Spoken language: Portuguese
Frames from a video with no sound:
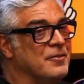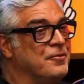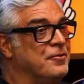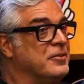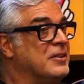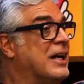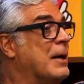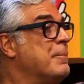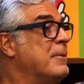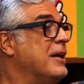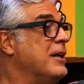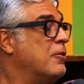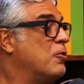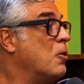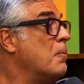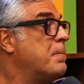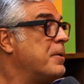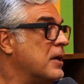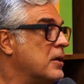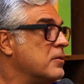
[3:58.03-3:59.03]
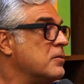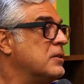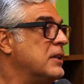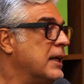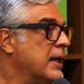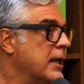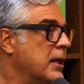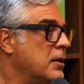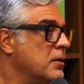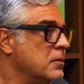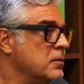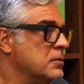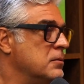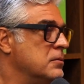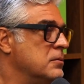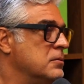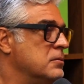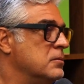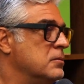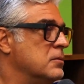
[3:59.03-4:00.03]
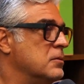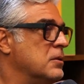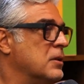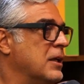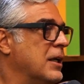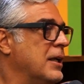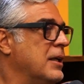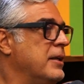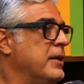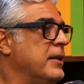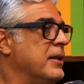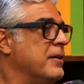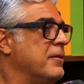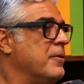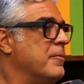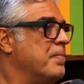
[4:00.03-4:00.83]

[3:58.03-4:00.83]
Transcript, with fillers: acabei comprando um terreno ali